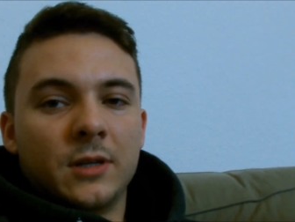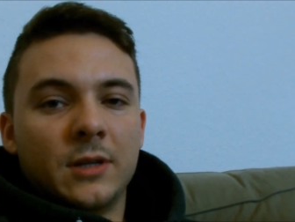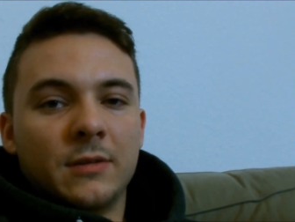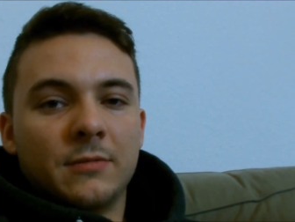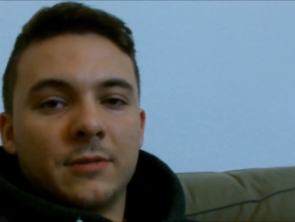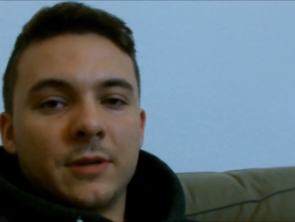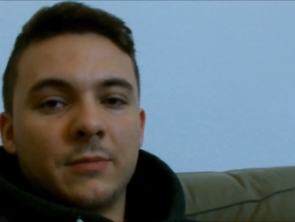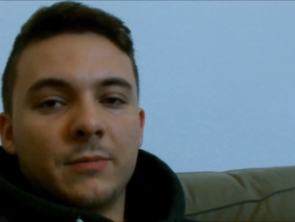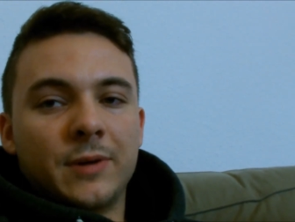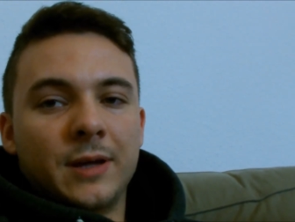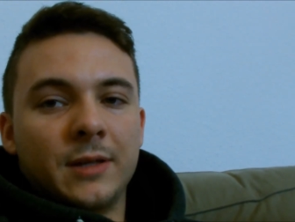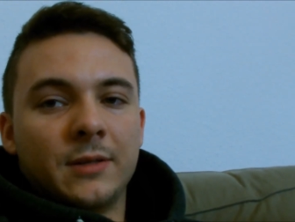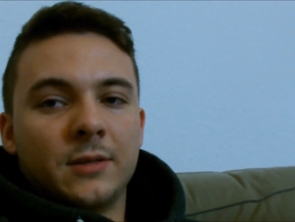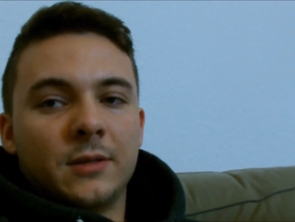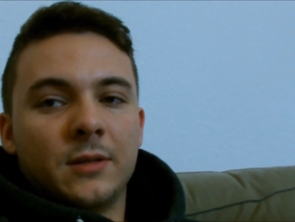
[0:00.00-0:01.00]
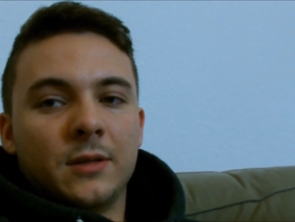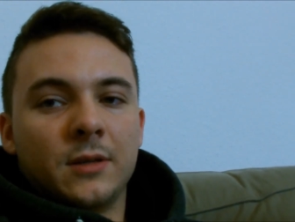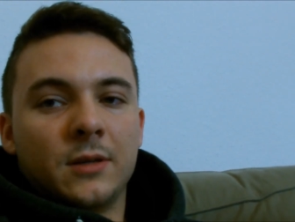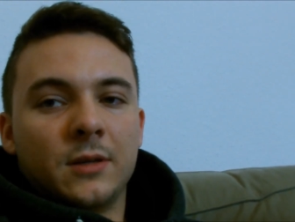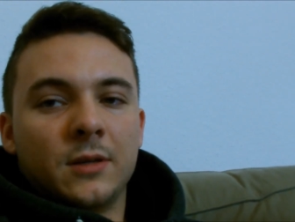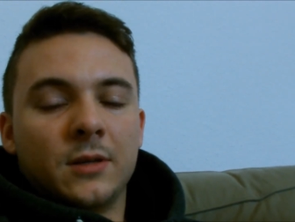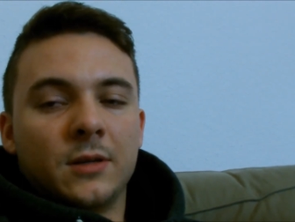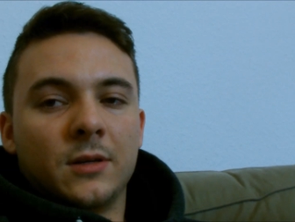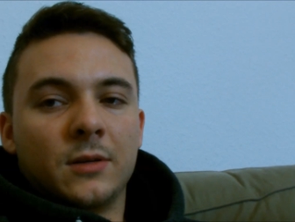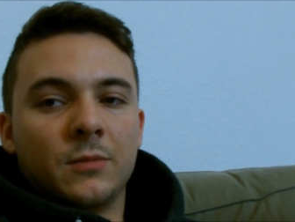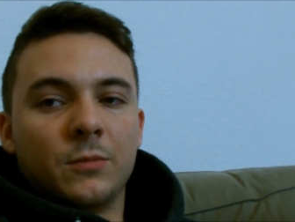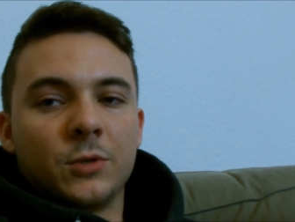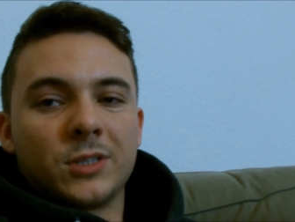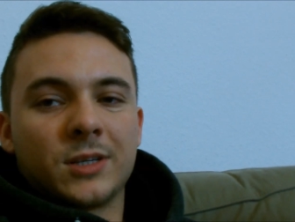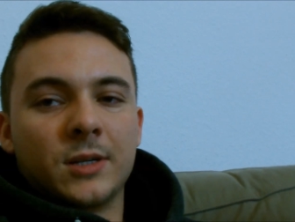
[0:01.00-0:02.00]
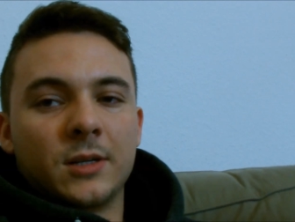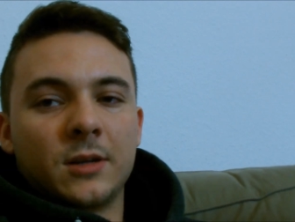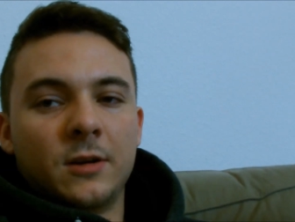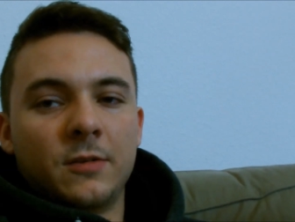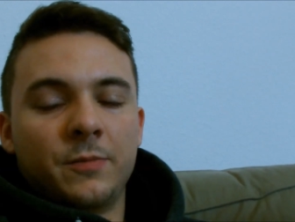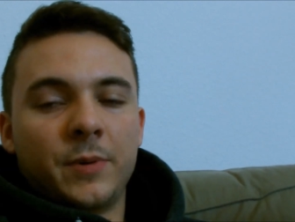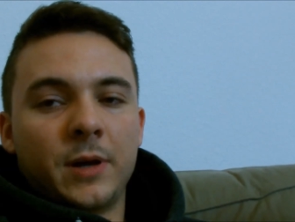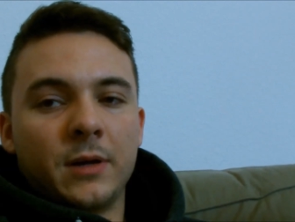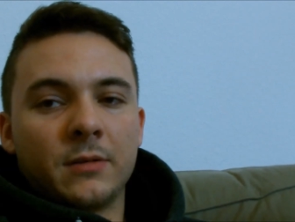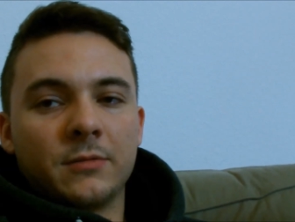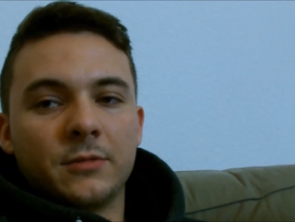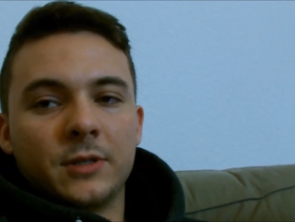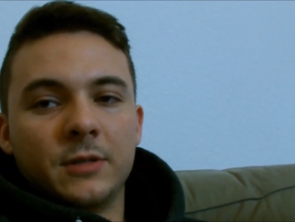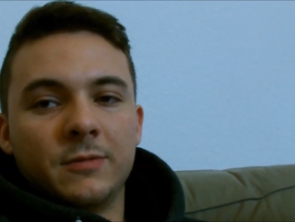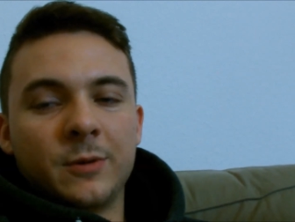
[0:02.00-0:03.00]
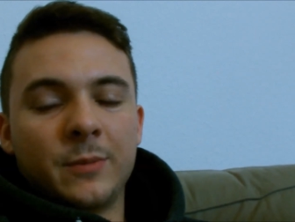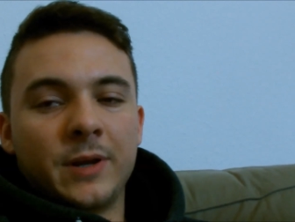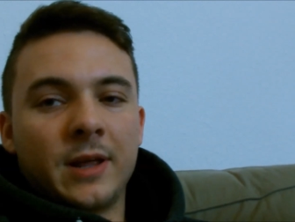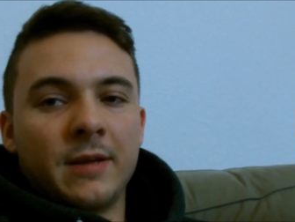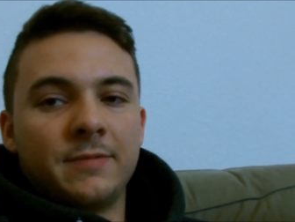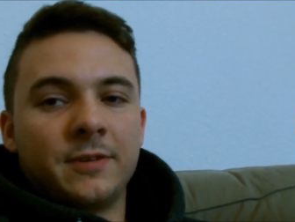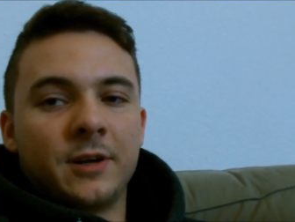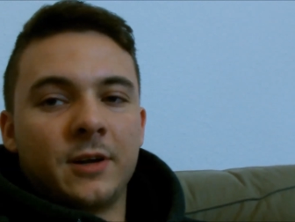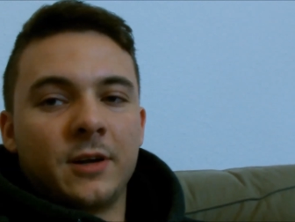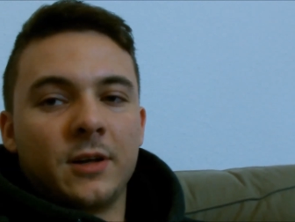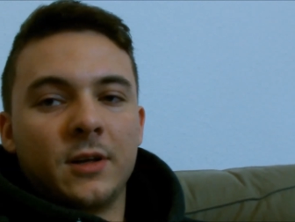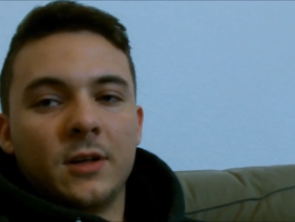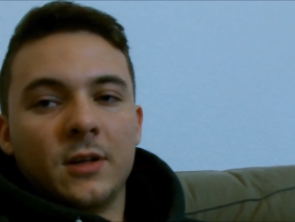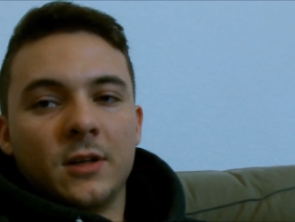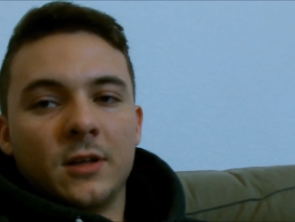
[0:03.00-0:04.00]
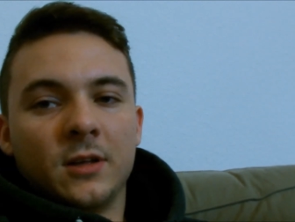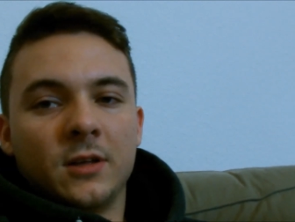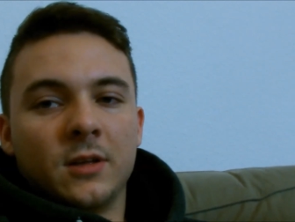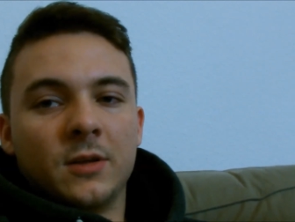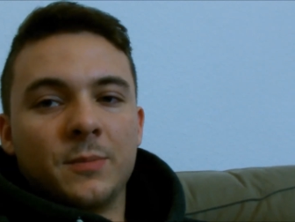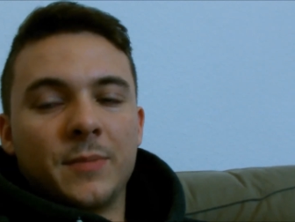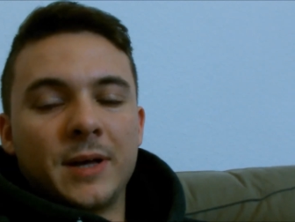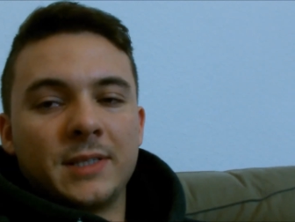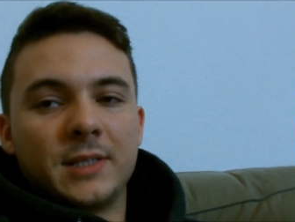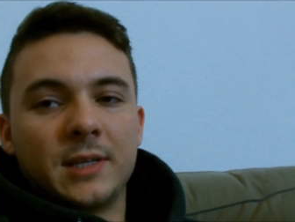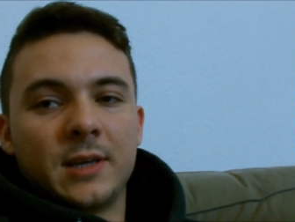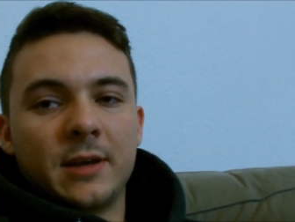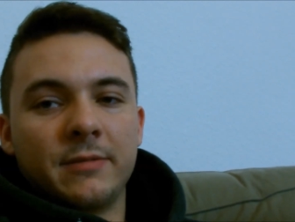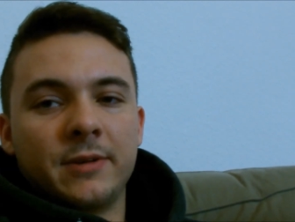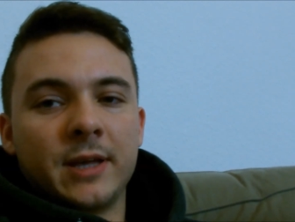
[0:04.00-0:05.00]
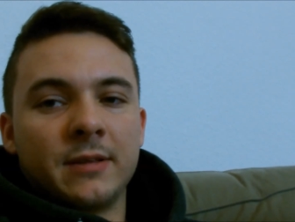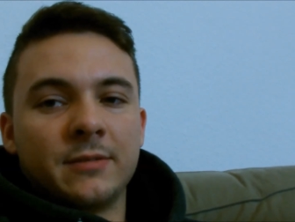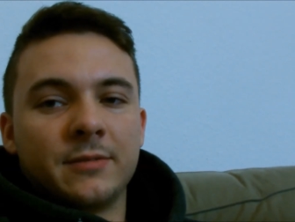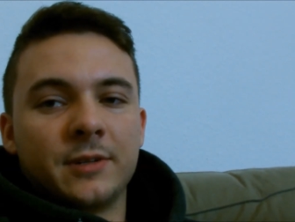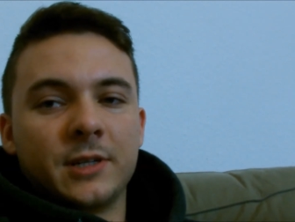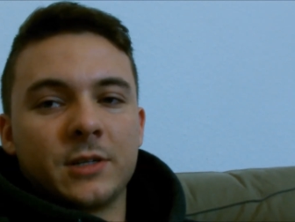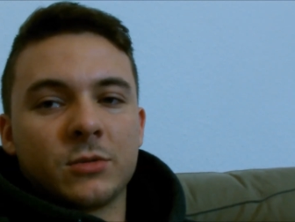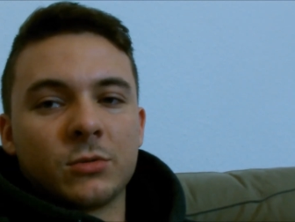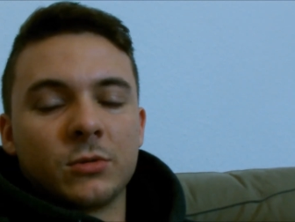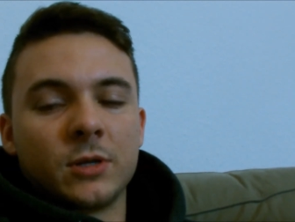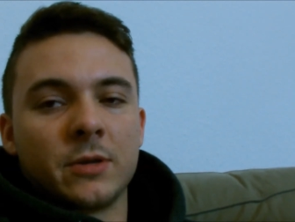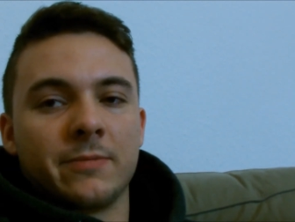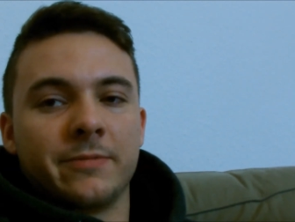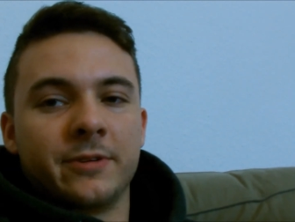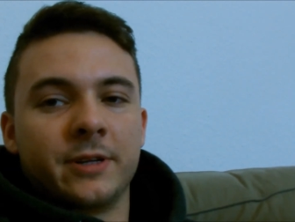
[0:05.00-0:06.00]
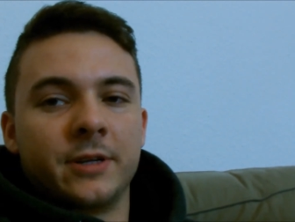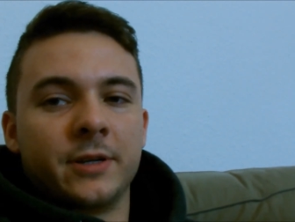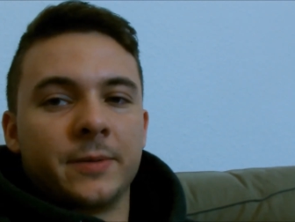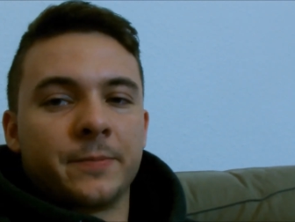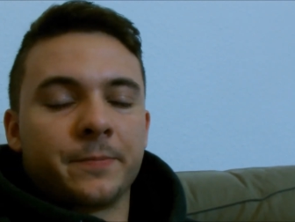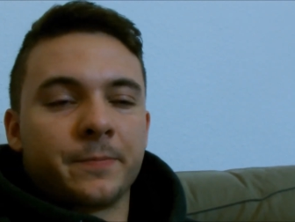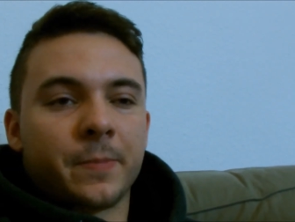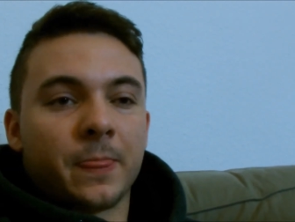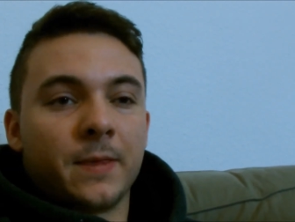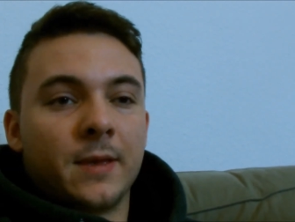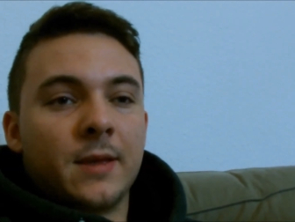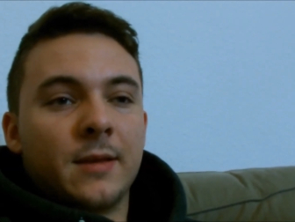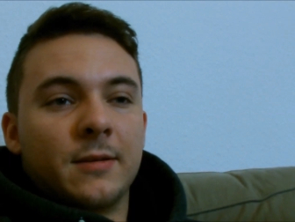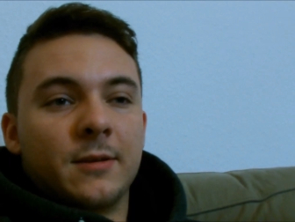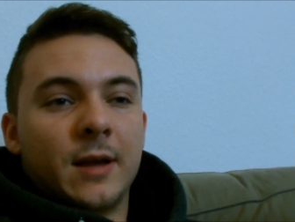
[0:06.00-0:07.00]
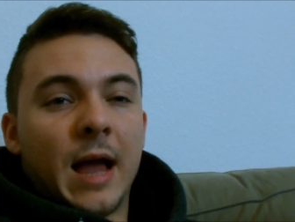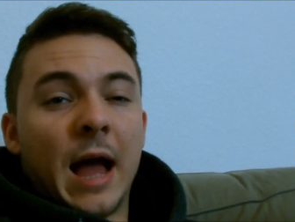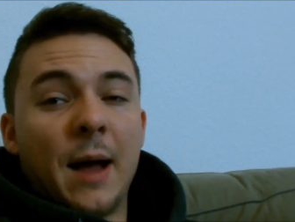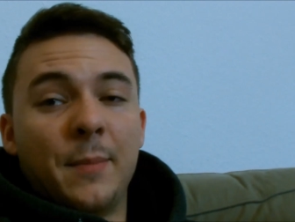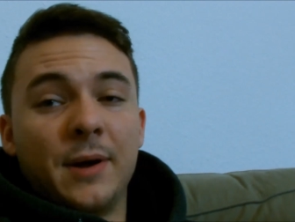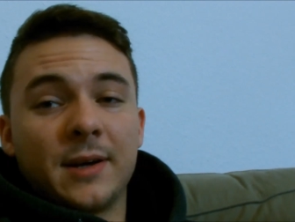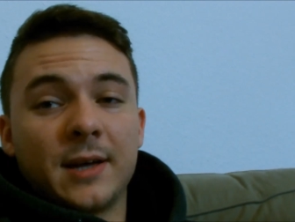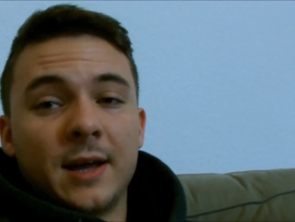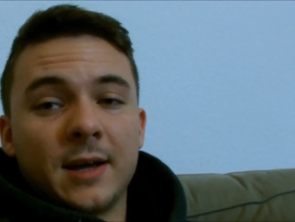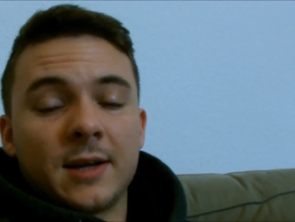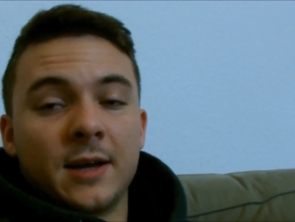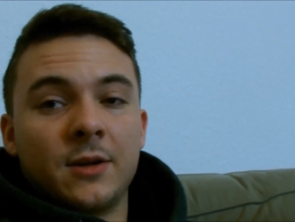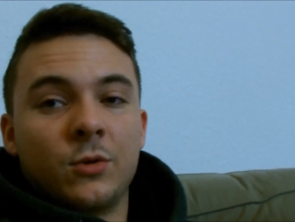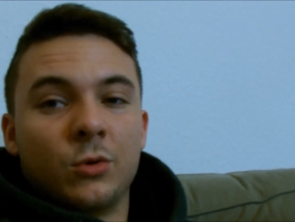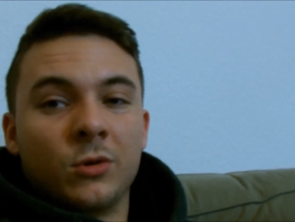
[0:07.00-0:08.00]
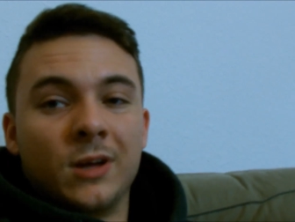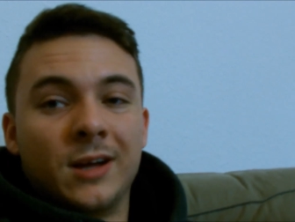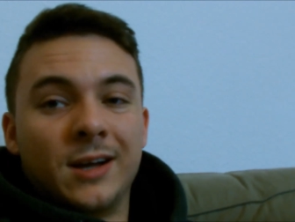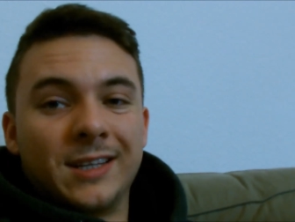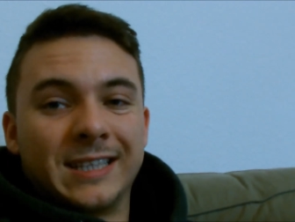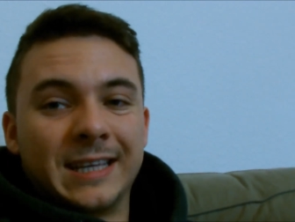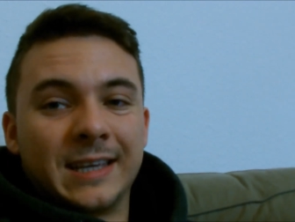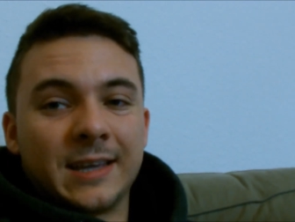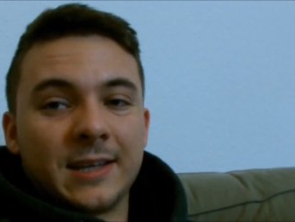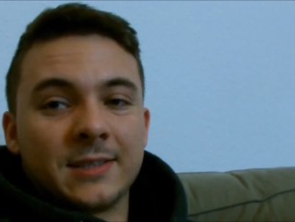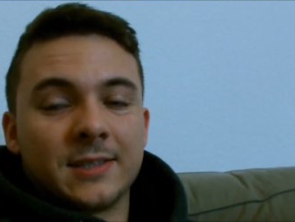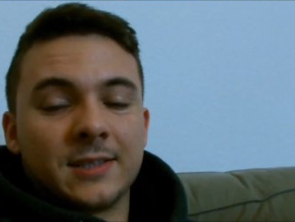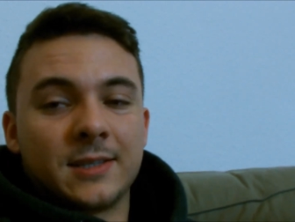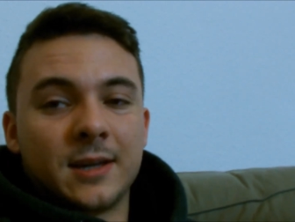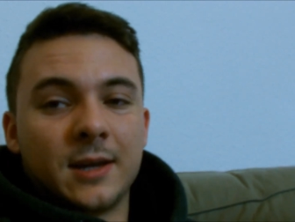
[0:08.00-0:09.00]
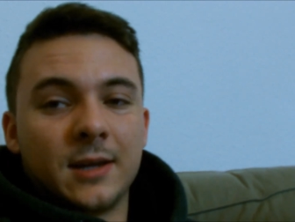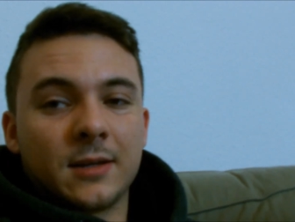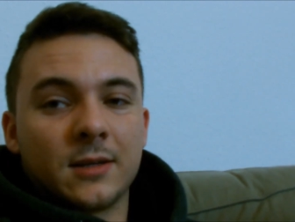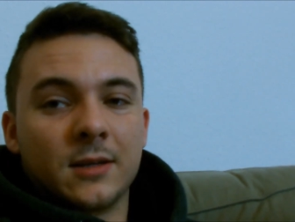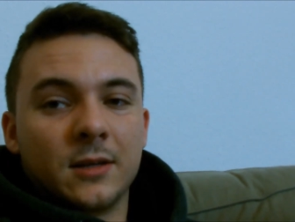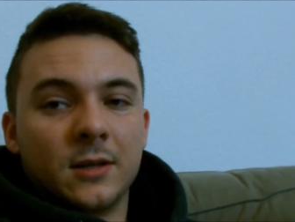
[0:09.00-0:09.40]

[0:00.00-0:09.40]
wenn man äh, Muskeln draufpacken will, wenn man einfach äh, massiger werden will, zunehmen will, aber gar keinen Hunger hat den ganzen Tag.